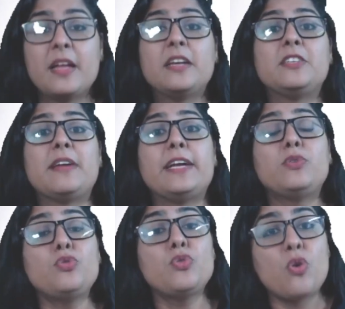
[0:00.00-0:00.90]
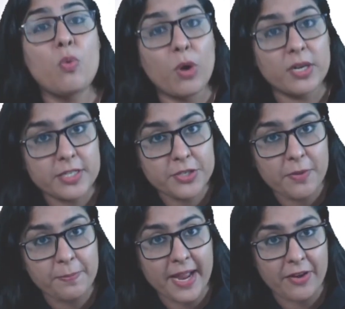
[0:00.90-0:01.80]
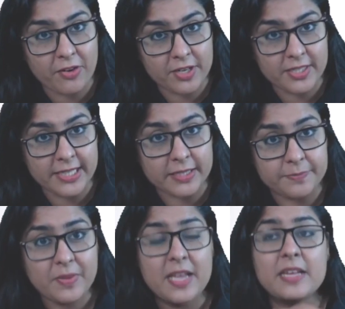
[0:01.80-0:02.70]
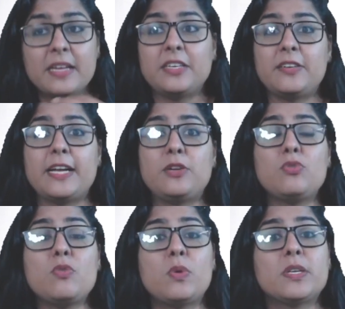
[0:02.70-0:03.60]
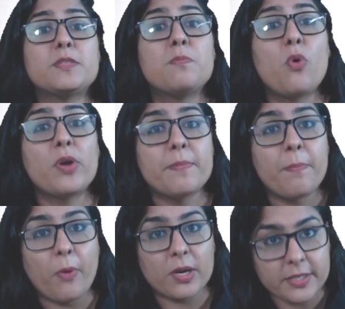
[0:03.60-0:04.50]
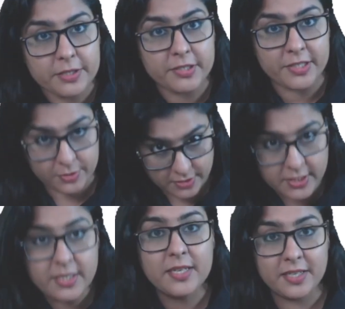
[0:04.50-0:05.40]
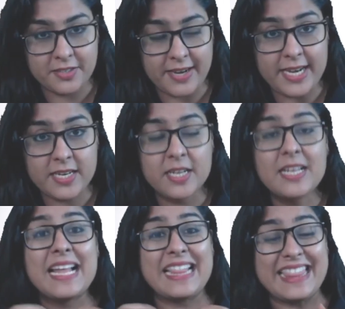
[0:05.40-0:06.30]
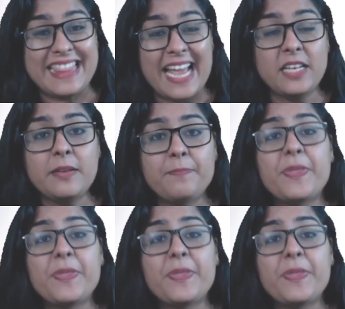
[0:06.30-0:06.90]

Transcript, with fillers: ट्राई टू नो वॉट इज़ योर प्रायोरिटी ट्राई टू नो वॉट इज़ मोर इम्पॉर्टेंट टू यू राइट देन